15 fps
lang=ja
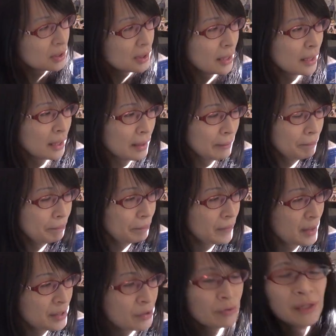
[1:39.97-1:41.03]
ちで
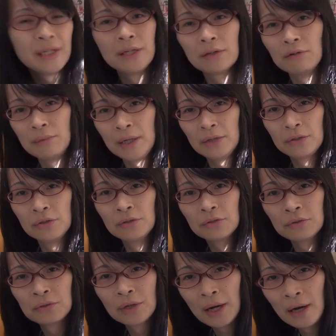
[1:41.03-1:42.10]
処理に困るという
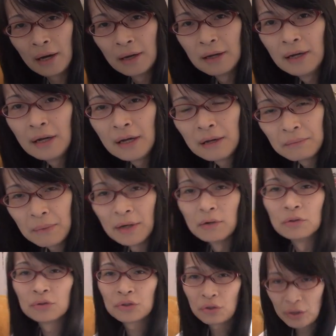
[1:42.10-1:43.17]
ことが、ま
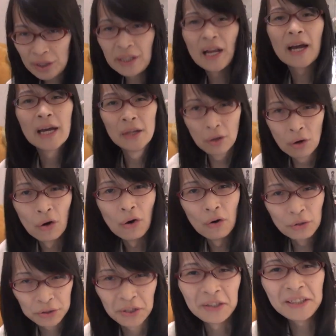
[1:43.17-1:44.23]
あ遅いんだけど、
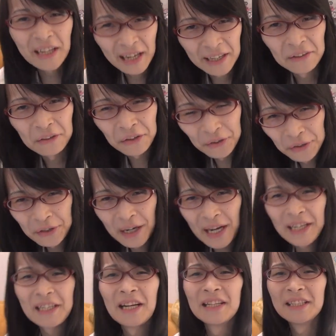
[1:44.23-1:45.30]
遅いんだけど許容
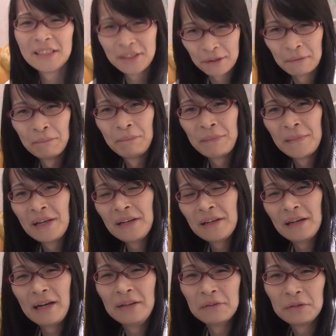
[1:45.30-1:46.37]
範囲なんですよ。
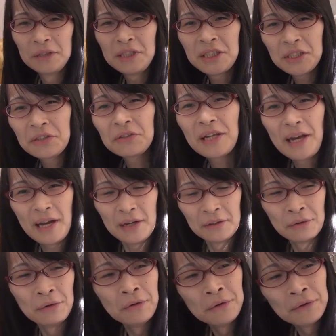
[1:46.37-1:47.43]
あの、これ一応ね、あ
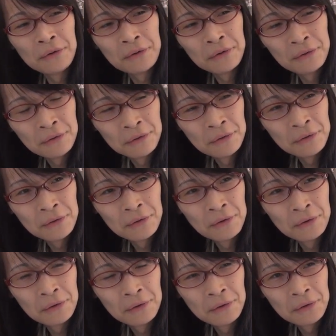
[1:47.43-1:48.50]

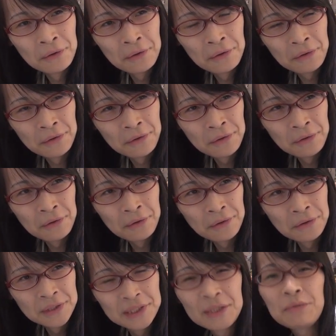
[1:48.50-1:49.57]

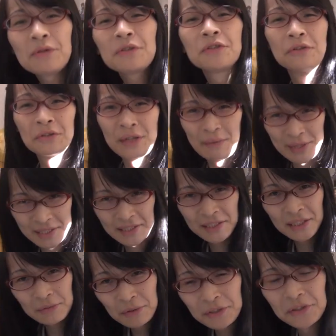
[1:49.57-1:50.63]
のー、g f o r 乗ってま
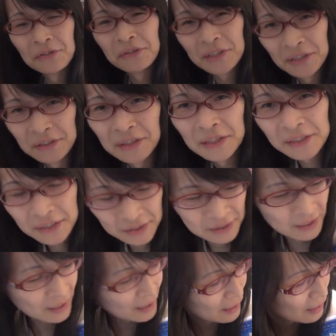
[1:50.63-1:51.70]
す。g f o r 乗ってるんです。
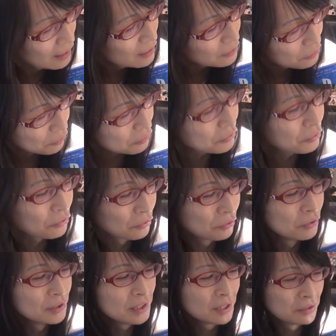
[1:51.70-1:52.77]
だから、そこそこ
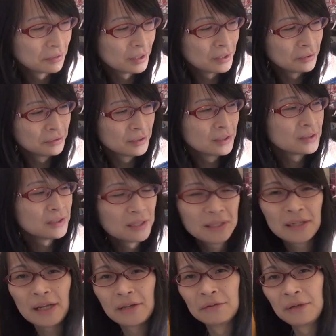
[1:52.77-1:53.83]
動いてくれるんですね。
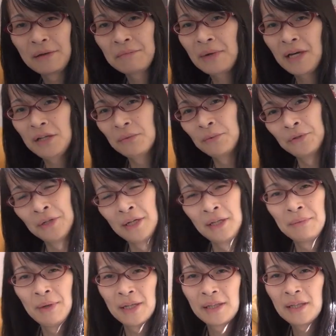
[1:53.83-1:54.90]
ただ4年前のものなん
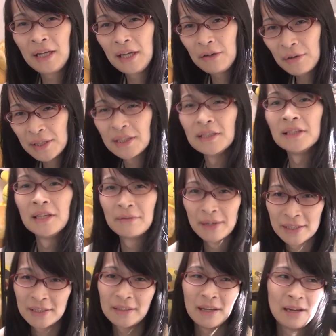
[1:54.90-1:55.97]
でバッテリーは死んで
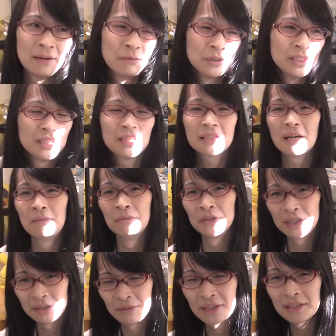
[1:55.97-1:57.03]
ます。えー、もう1時間
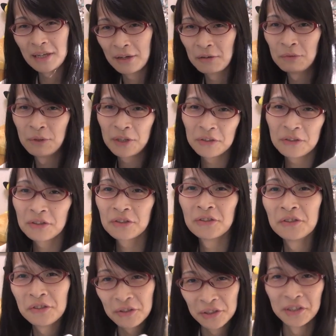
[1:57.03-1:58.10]
持ちません。重いこと
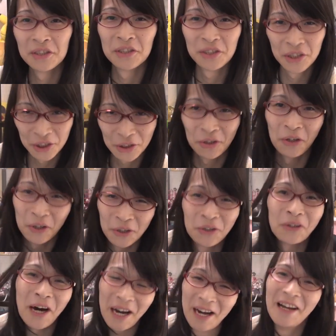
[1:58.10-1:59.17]
すると15分
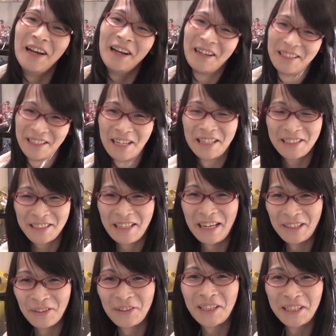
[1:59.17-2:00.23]
とかで、
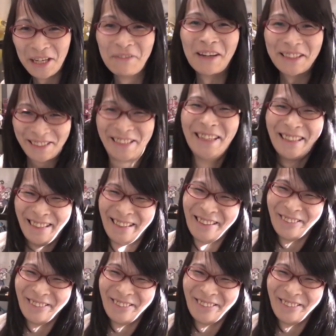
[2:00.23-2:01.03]
あの、切れます。